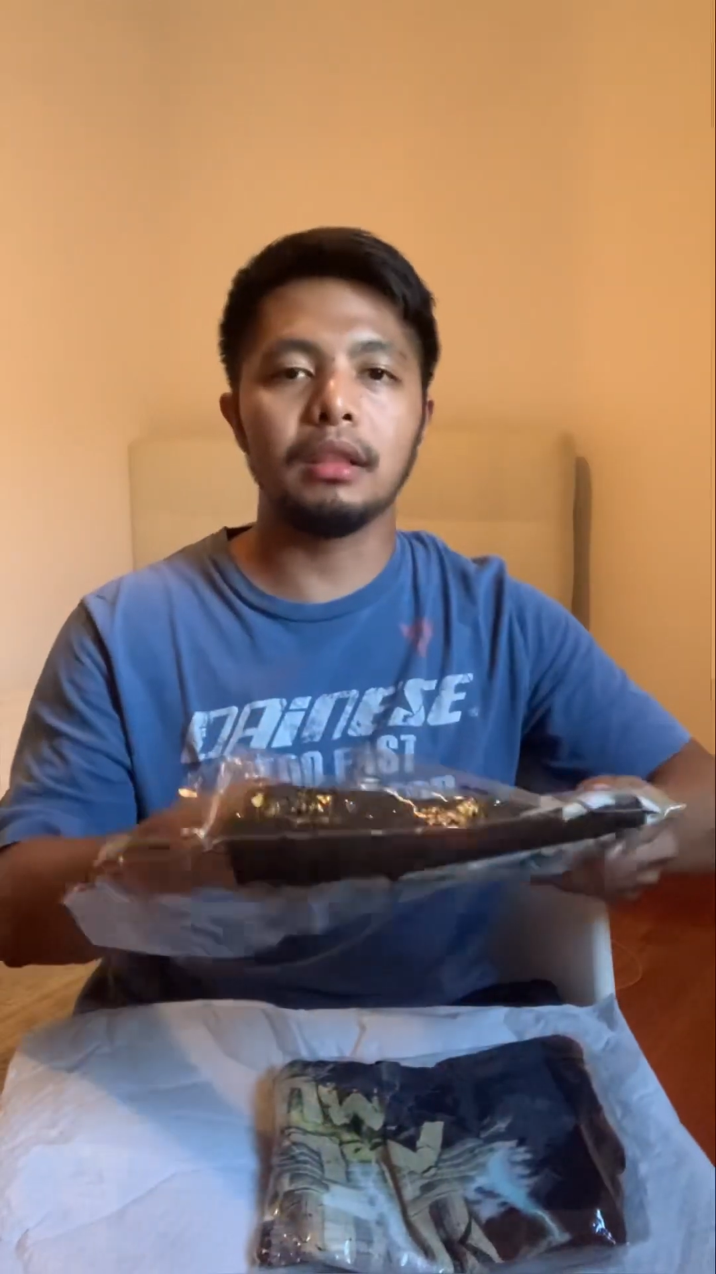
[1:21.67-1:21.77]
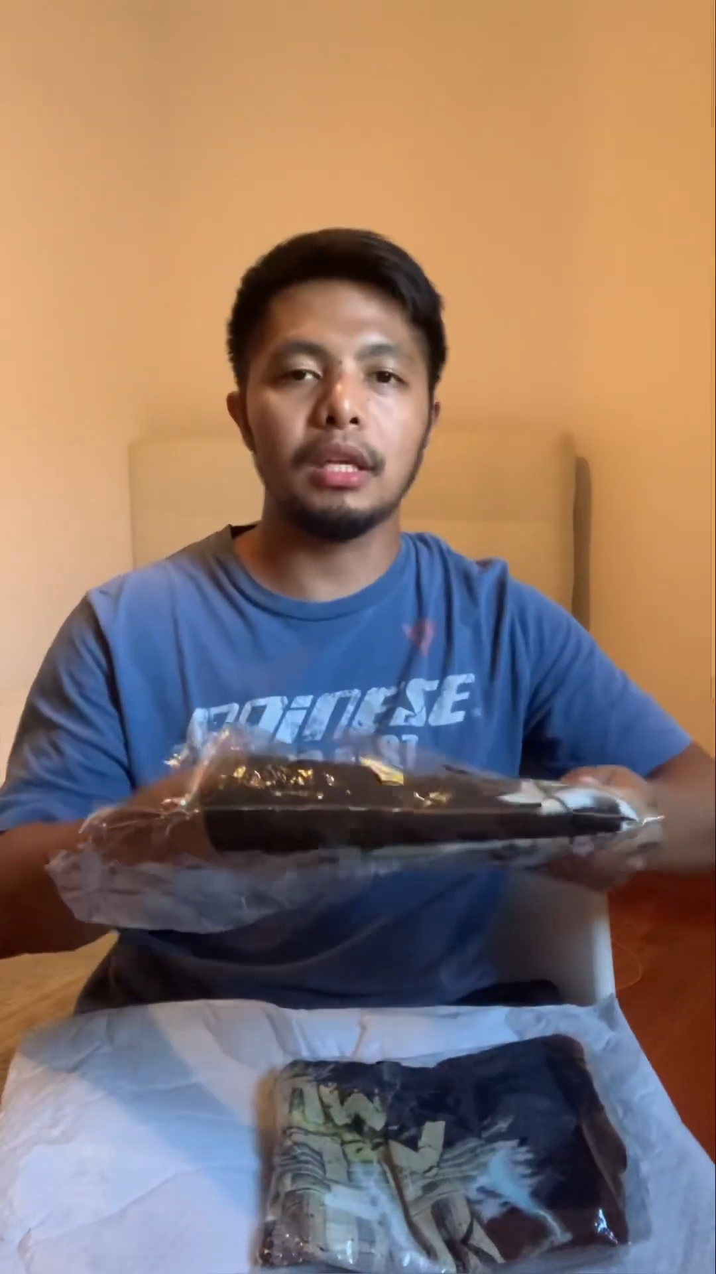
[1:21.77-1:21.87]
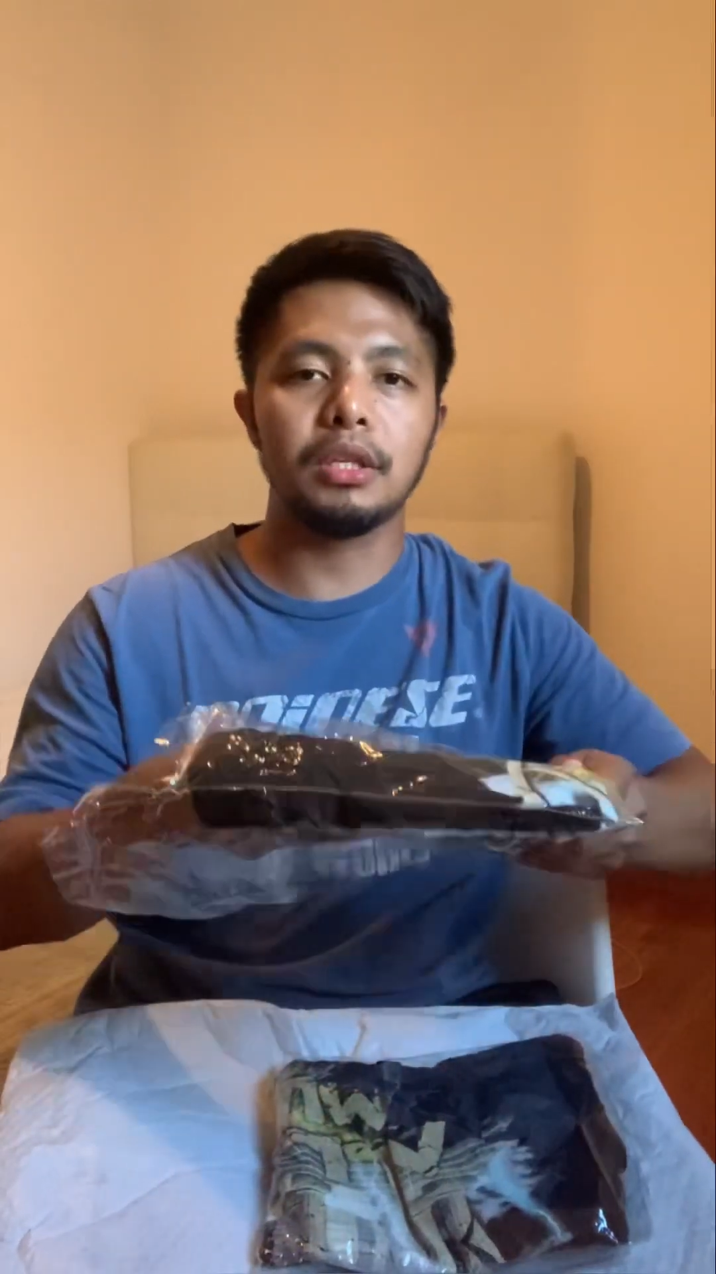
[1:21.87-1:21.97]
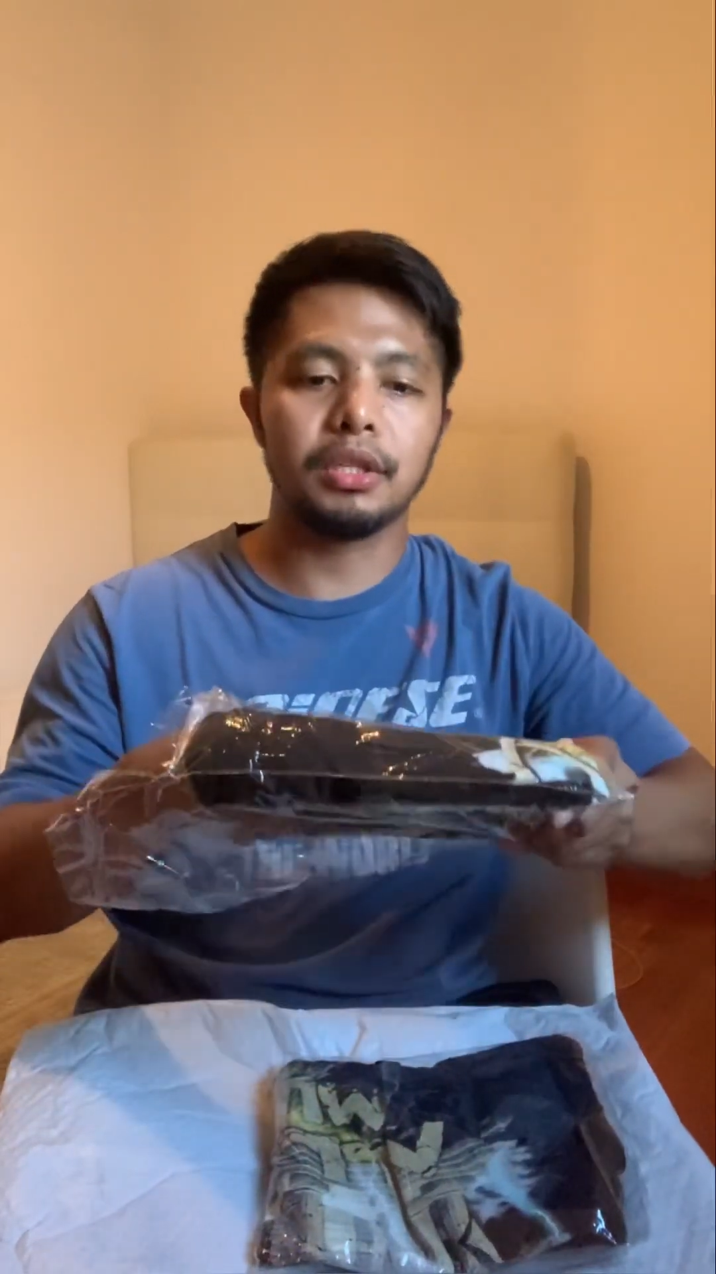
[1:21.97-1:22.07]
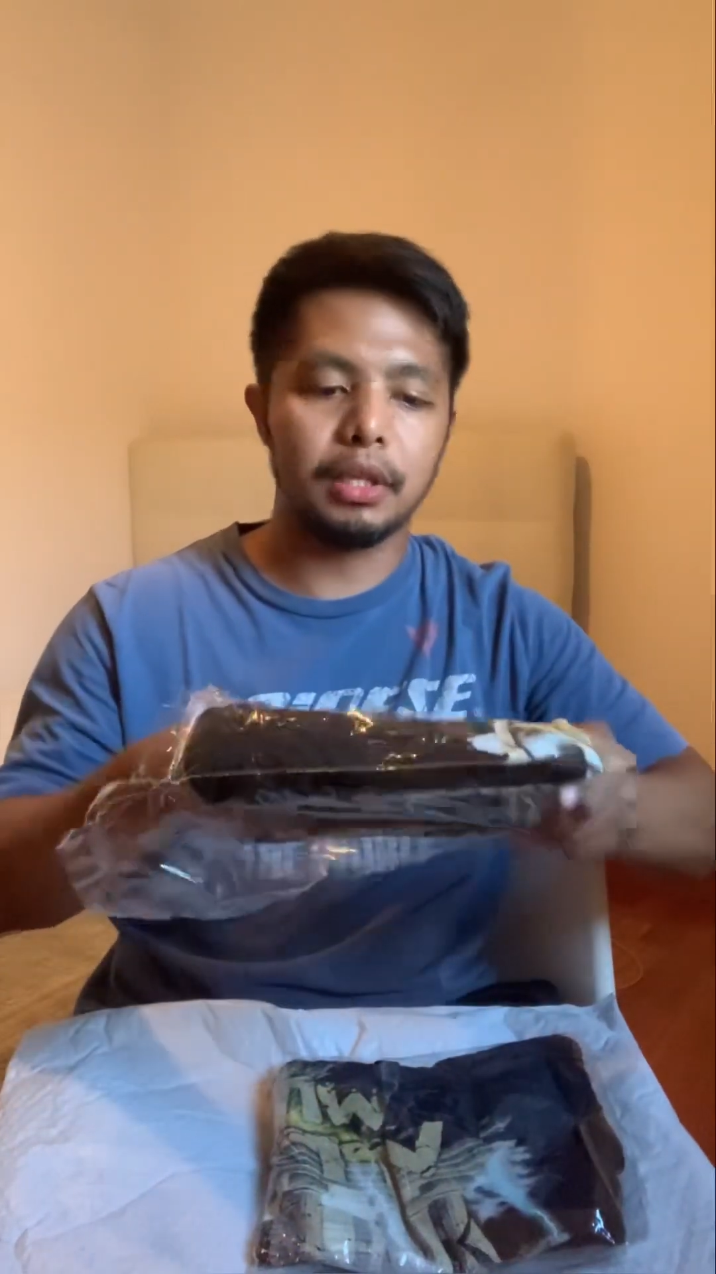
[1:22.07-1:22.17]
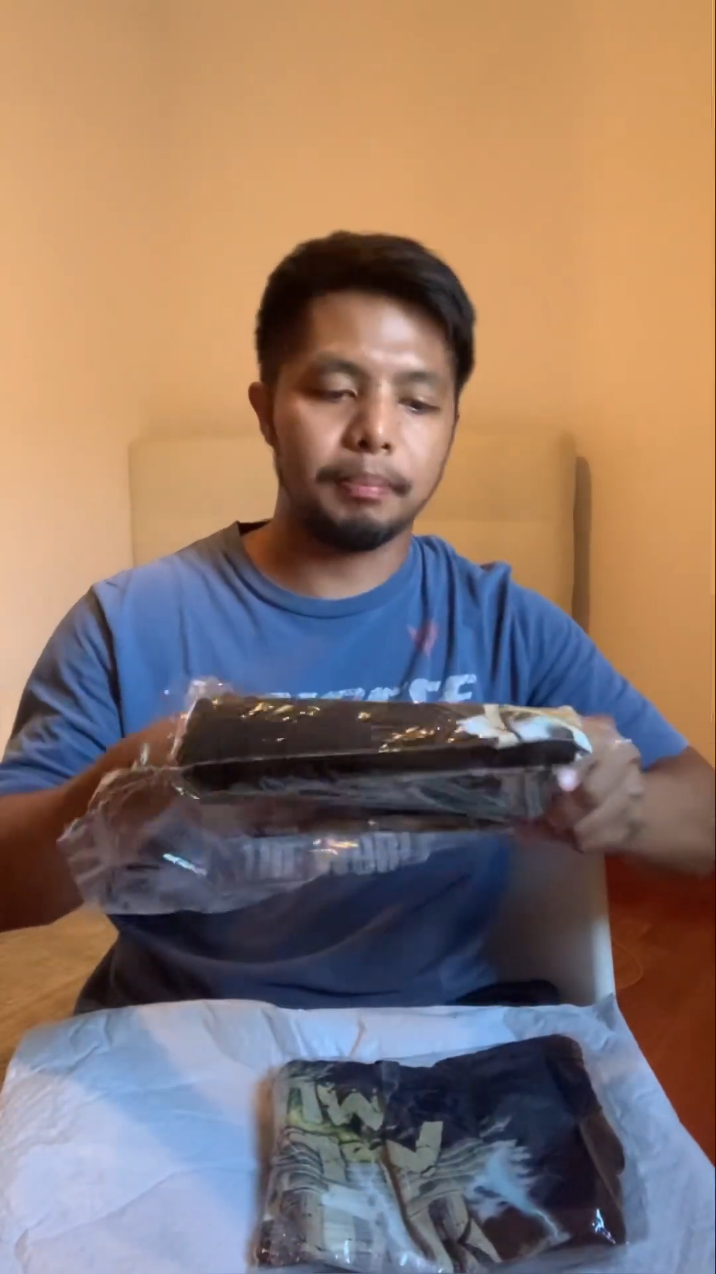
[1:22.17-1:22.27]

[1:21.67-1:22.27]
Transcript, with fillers: t-shirt